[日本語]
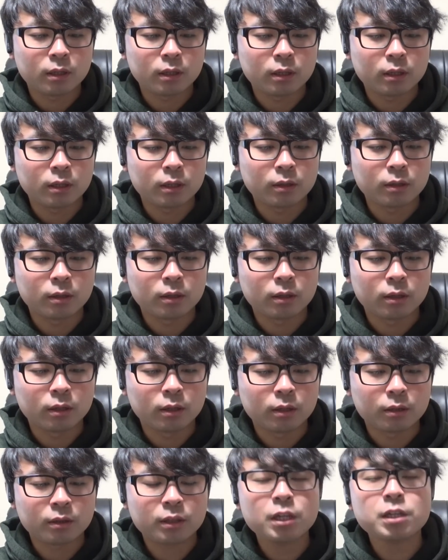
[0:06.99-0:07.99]

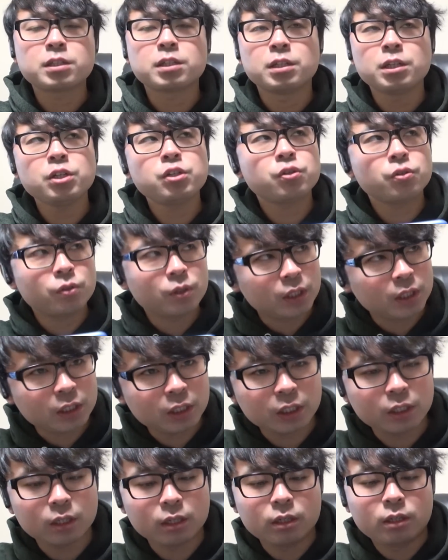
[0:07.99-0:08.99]
えー、ステージ
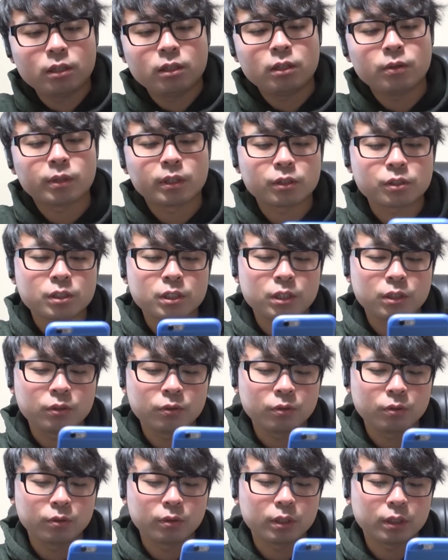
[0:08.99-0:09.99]
21に私い
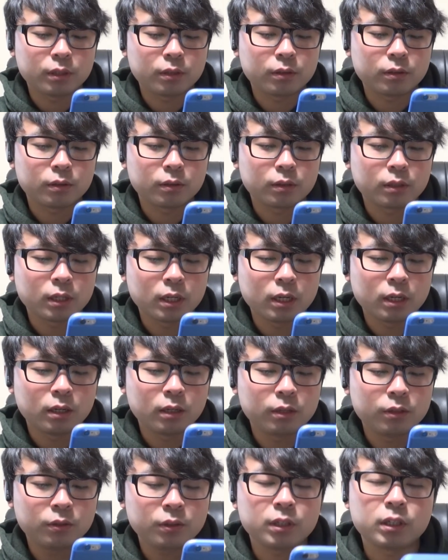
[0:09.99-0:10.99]
るのですが、
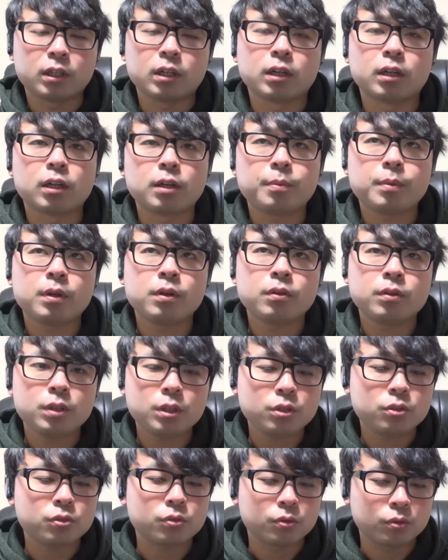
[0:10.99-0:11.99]
ユギがレベル
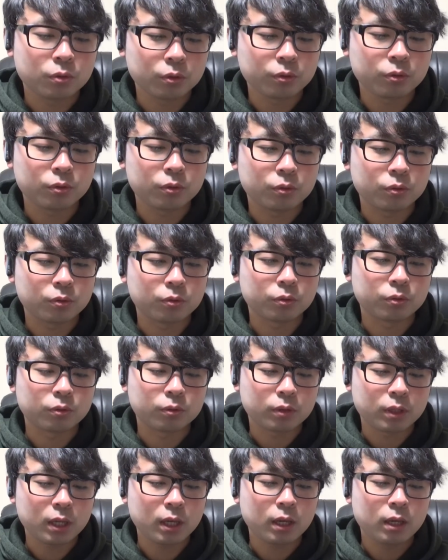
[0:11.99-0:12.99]
25というこ
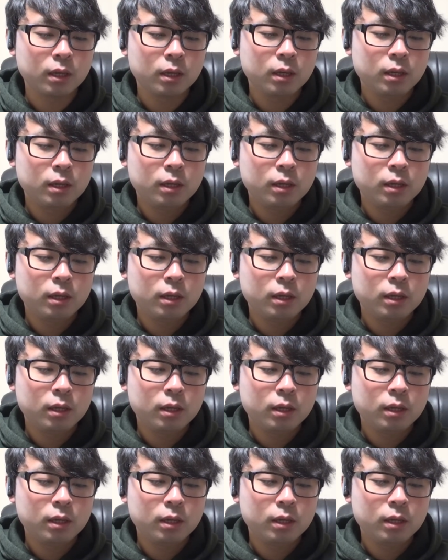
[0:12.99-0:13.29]
とで、